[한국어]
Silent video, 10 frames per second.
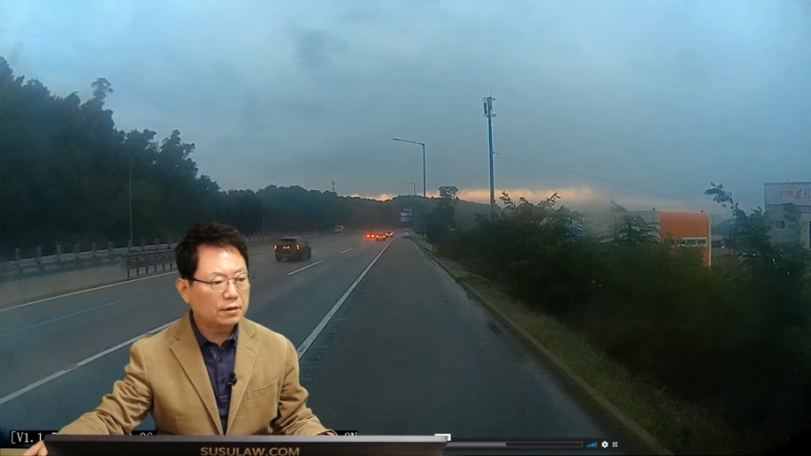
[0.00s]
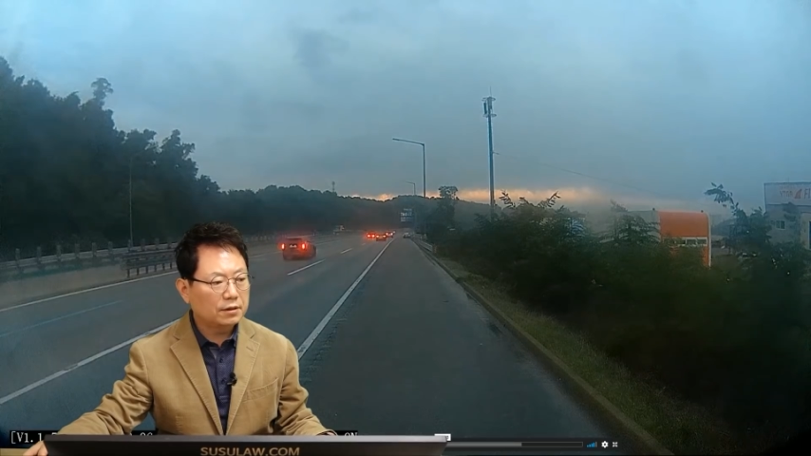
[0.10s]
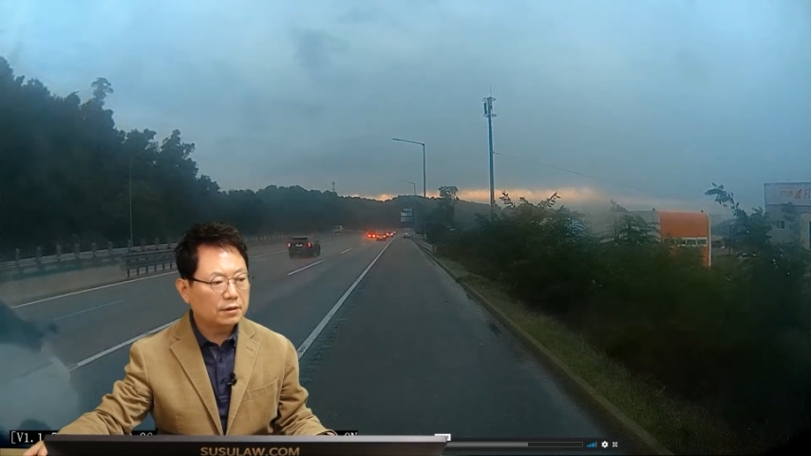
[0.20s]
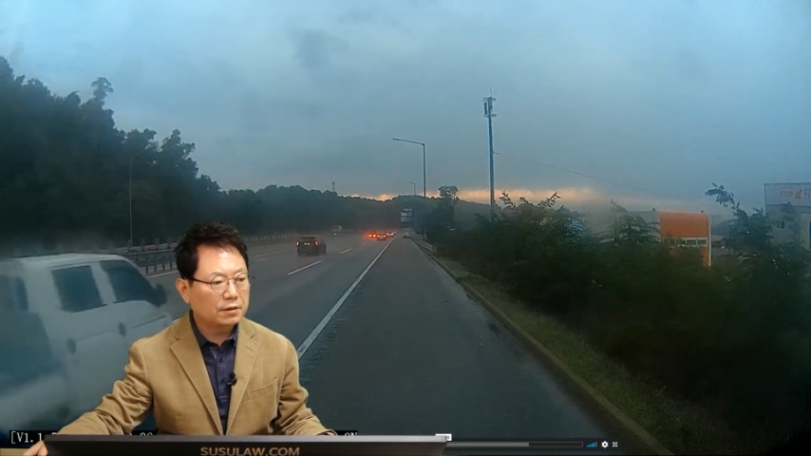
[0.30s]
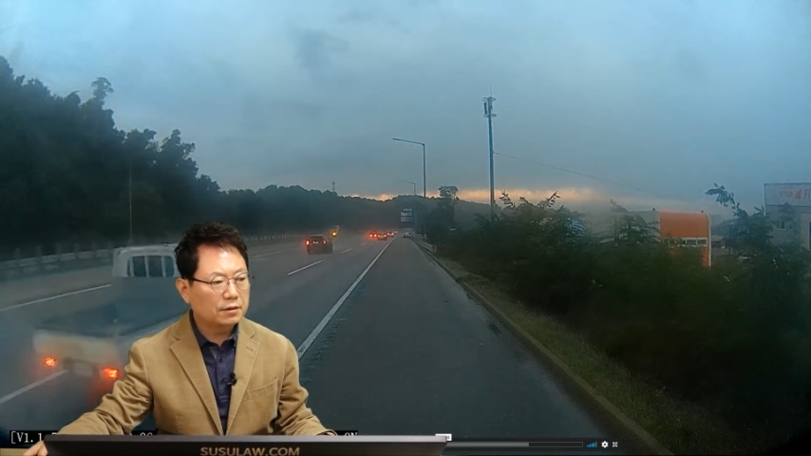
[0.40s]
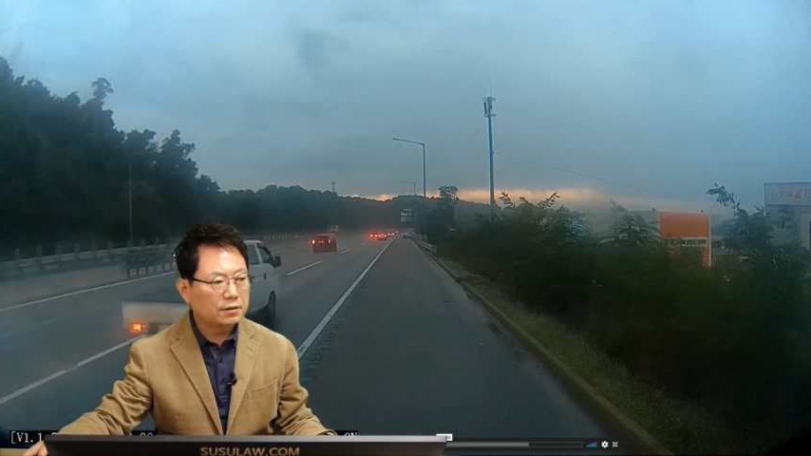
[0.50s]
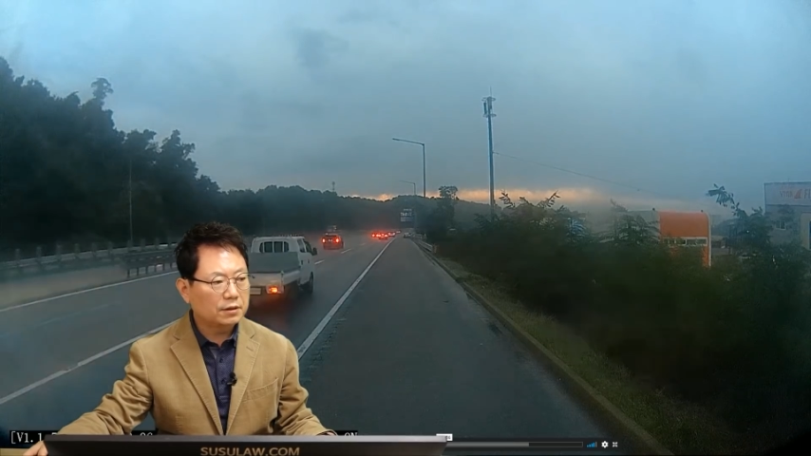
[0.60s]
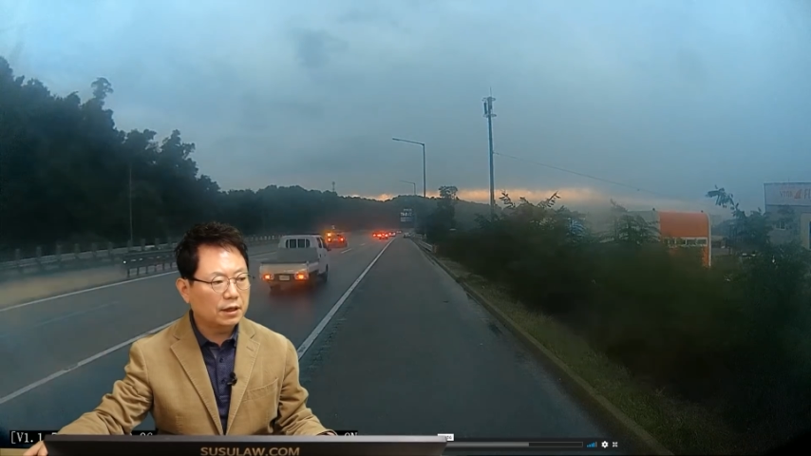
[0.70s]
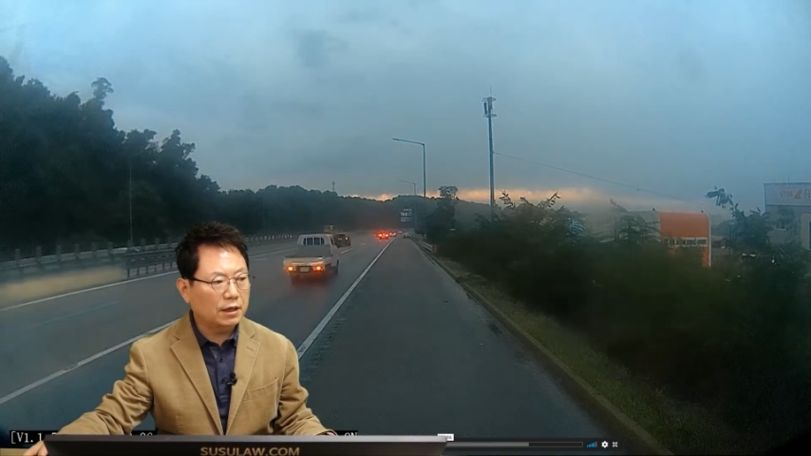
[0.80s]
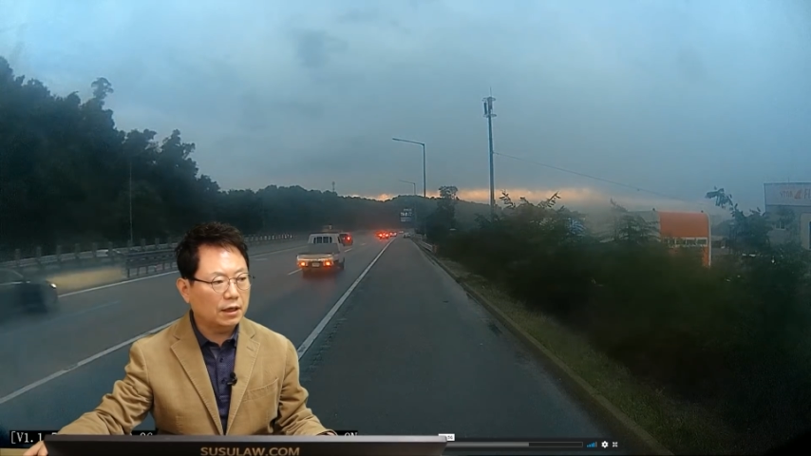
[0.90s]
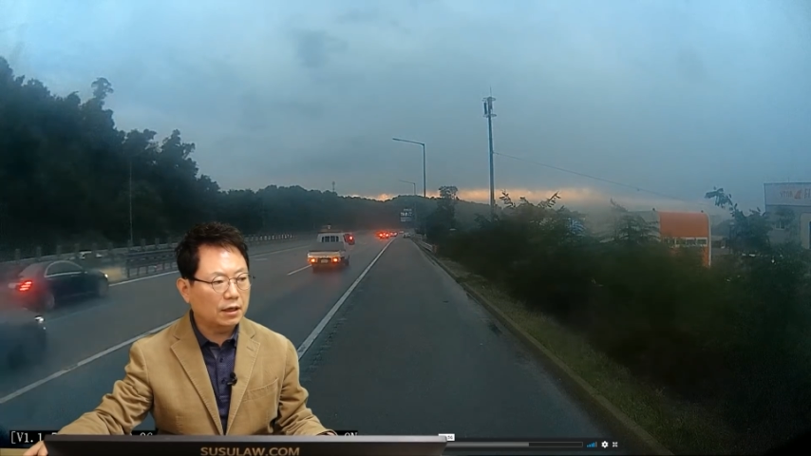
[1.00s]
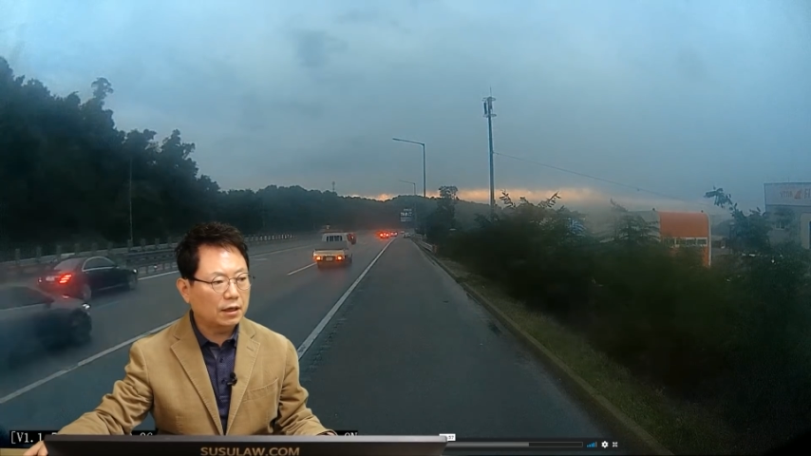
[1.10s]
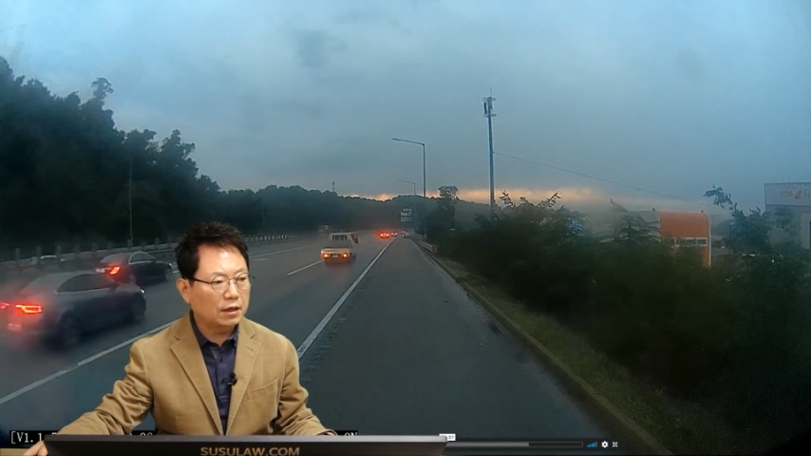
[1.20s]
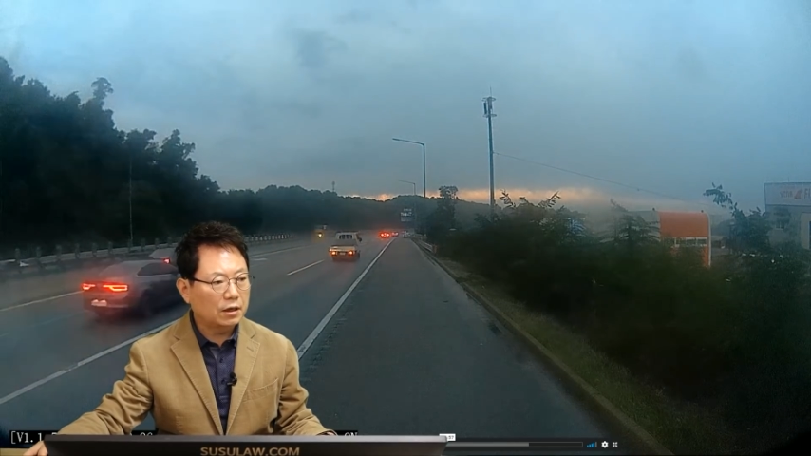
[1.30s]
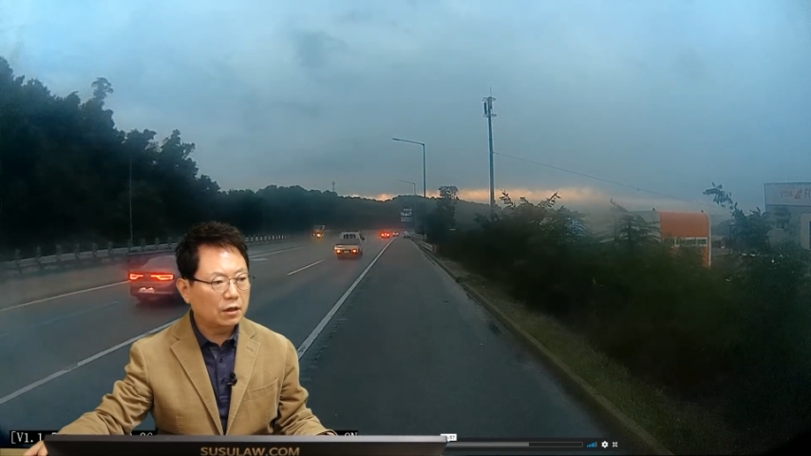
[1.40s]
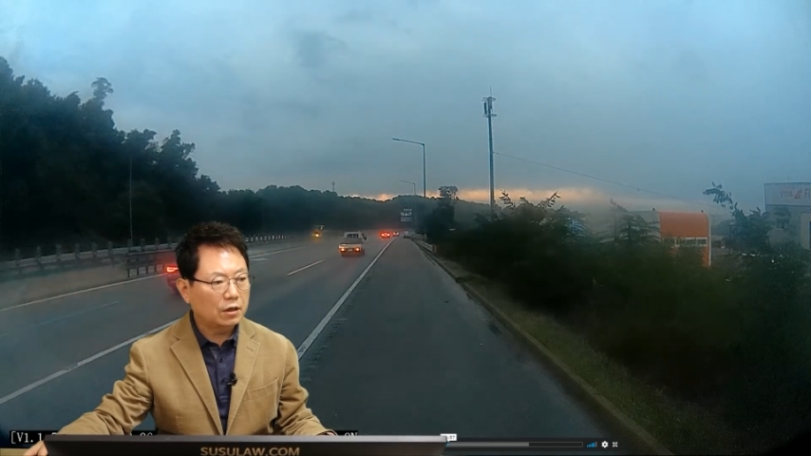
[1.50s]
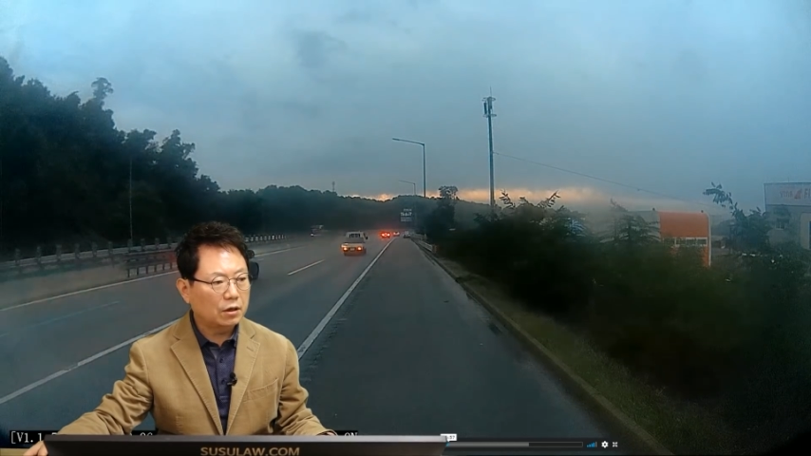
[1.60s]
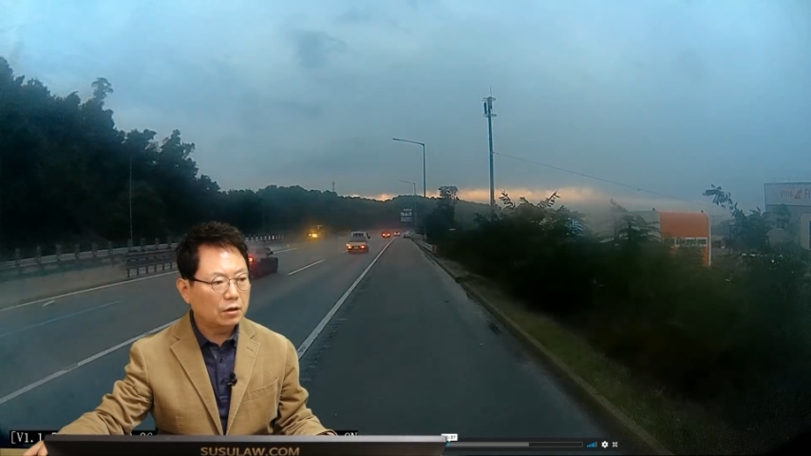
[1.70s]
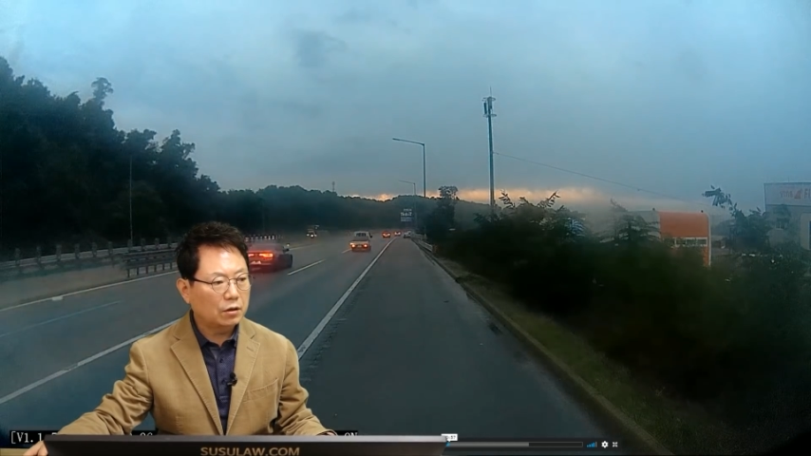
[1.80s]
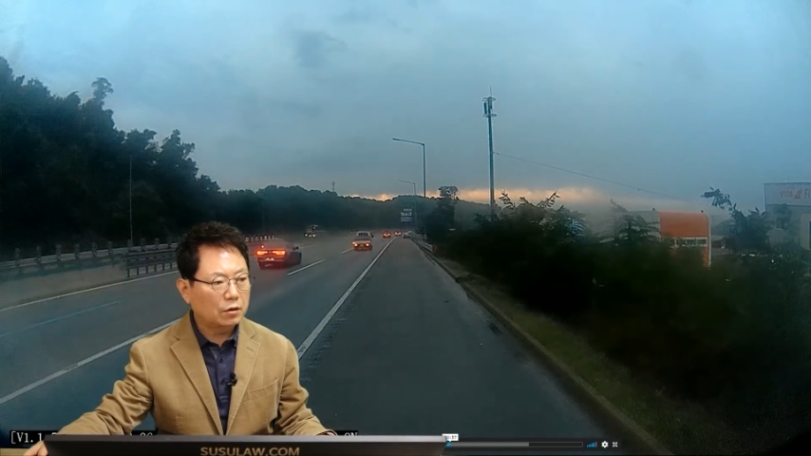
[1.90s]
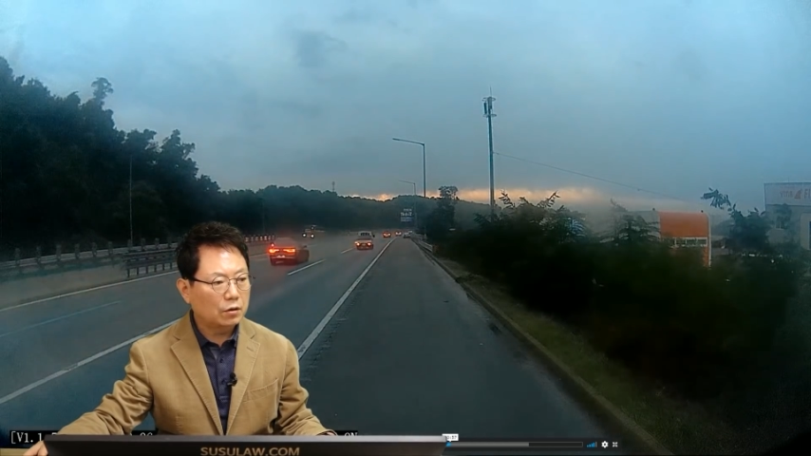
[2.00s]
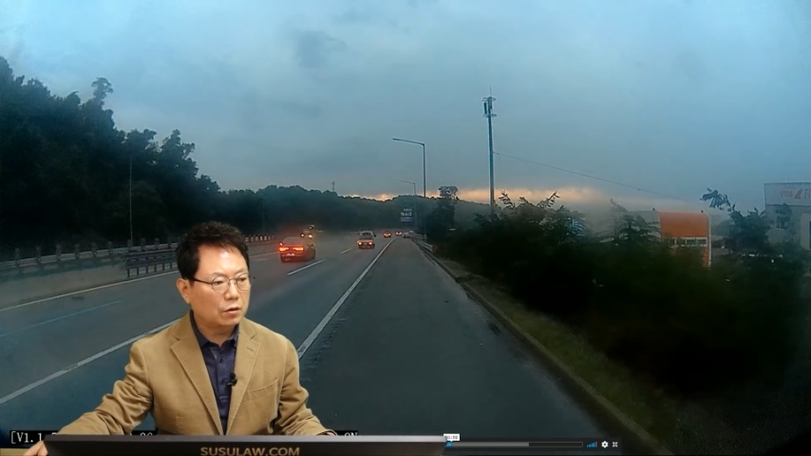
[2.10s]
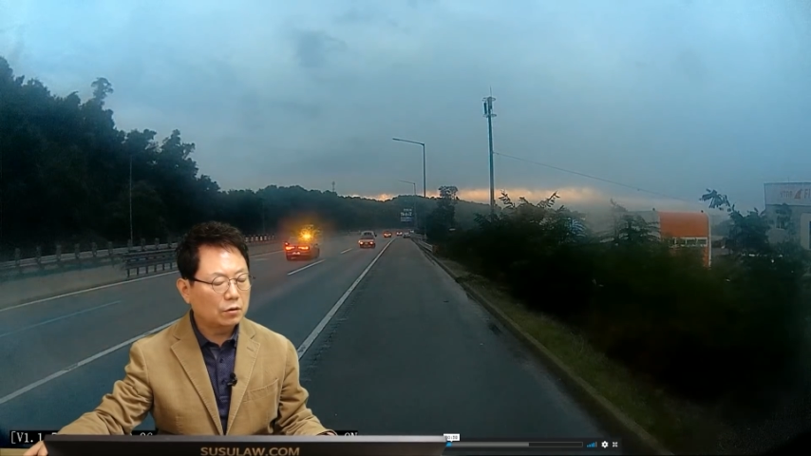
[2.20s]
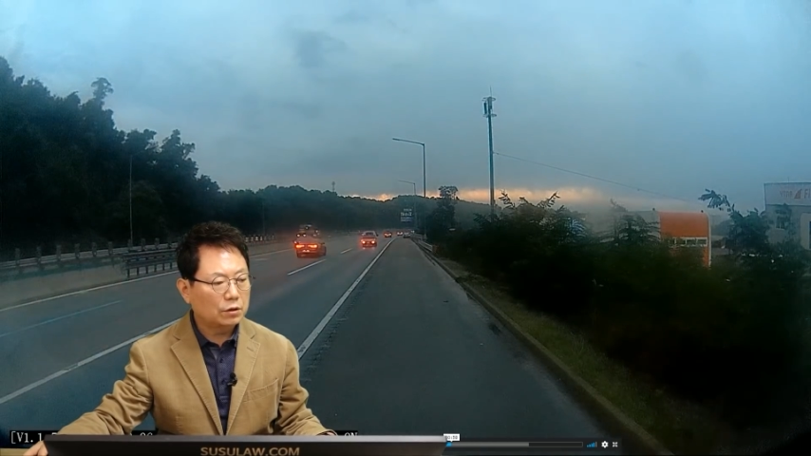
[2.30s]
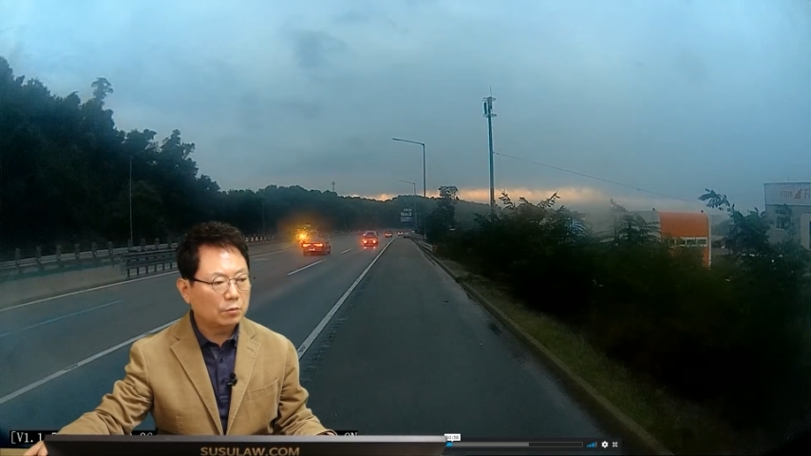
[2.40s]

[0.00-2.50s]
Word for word: 뭐? 예.